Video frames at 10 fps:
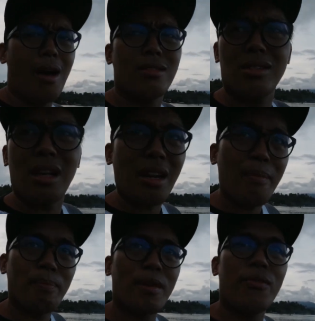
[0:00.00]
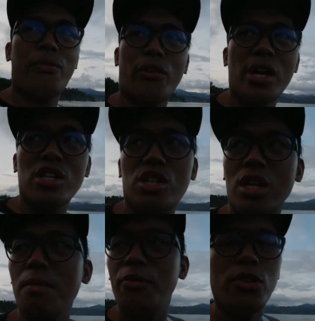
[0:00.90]
Ang sarap ng
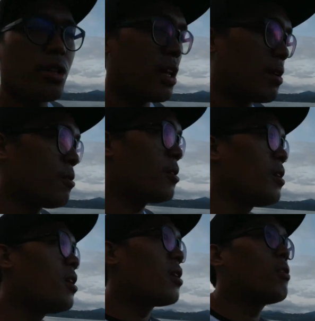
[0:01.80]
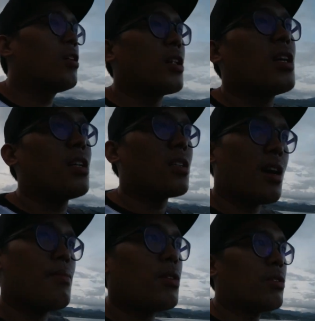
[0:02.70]
fresh seafood. Tulad nga na
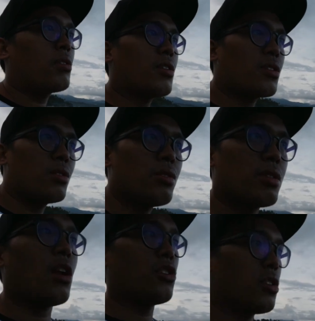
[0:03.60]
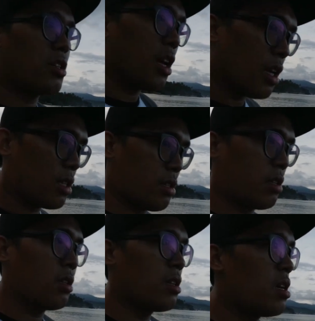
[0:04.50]
sabi ko, there's no such things
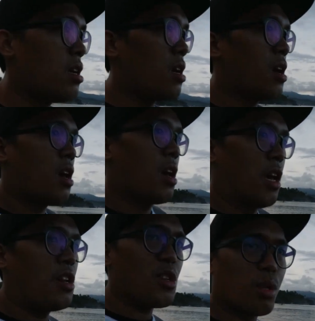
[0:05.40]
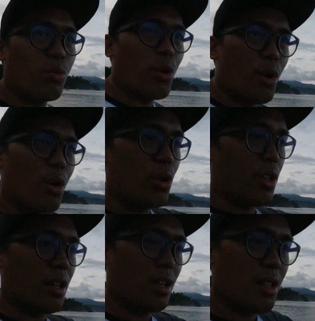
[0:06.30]
in this
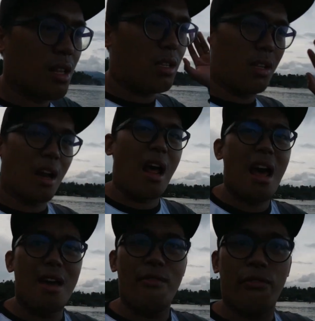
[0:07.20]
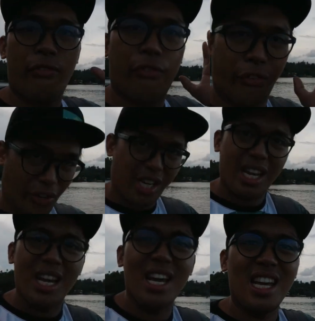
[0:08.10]
world that can describe
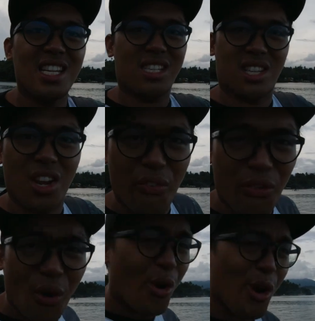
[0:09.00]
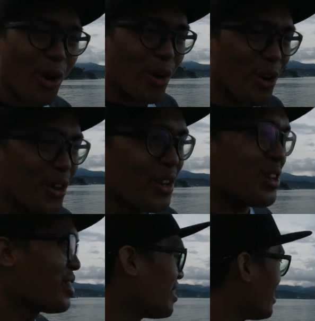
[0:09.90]
free seafood.